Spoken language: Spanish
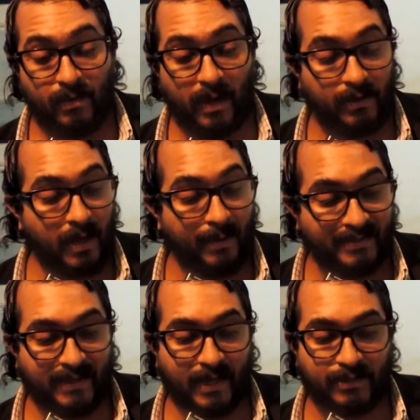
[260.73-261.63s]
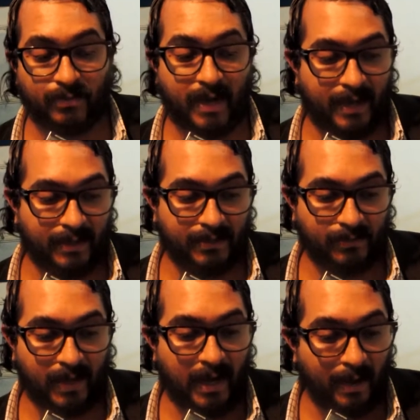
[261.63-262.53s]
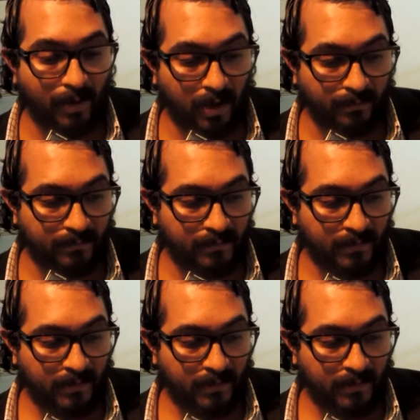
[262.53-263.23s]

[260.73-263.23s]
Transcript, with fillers: la unidad básica es, un eslabón